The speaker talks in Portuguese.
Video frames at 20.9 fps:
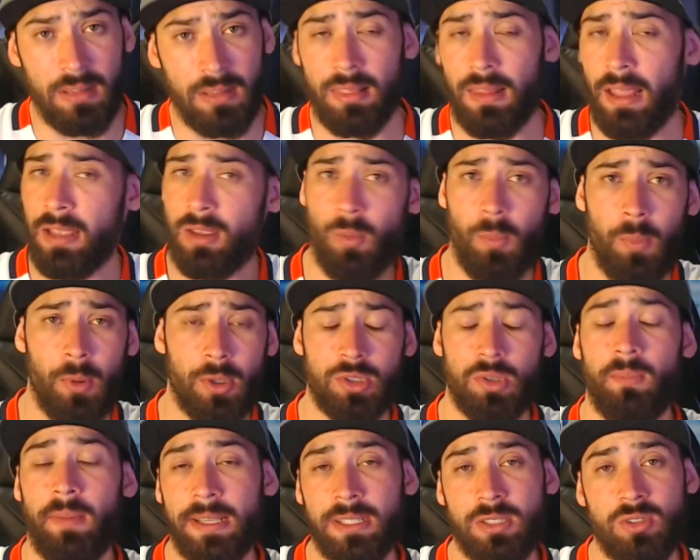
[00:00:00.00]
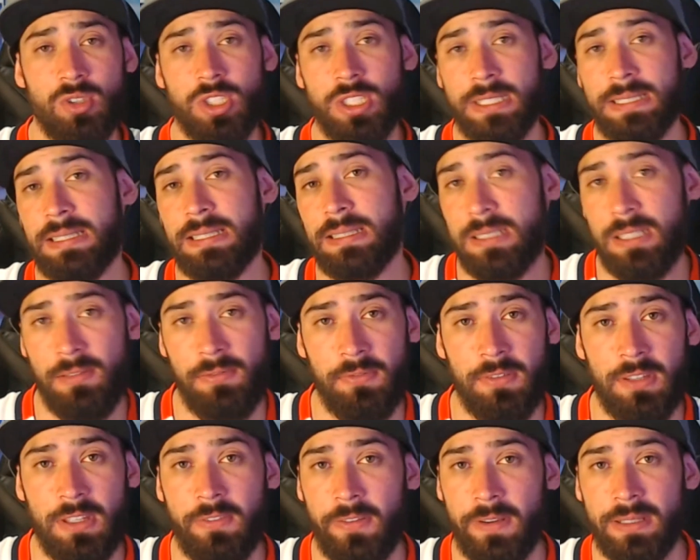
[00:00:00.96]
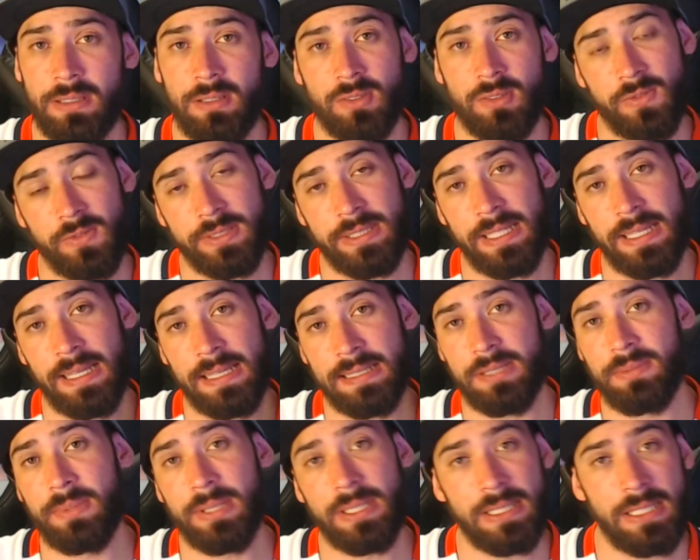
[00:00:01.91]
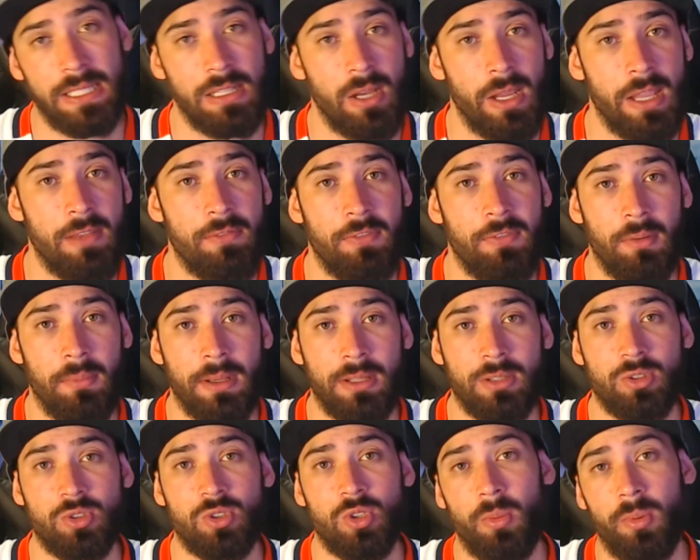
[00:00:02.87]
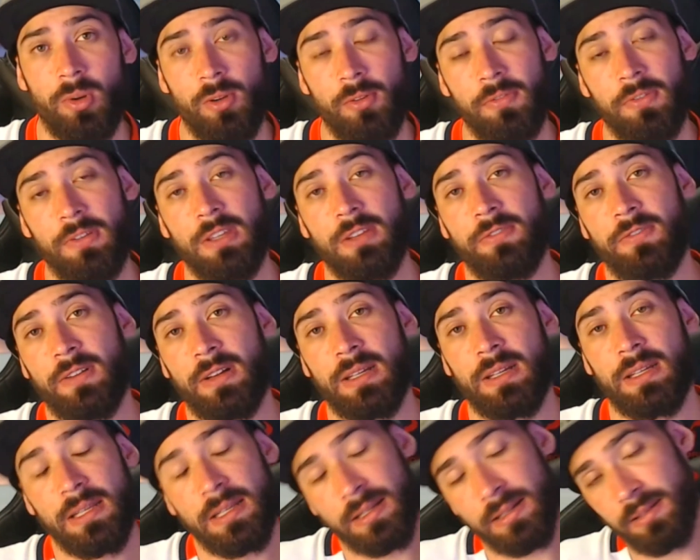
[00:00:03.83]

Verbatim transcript: Lá eu posto mais notícias de FIFA, então se você quer se manter informado sobre o FIFA,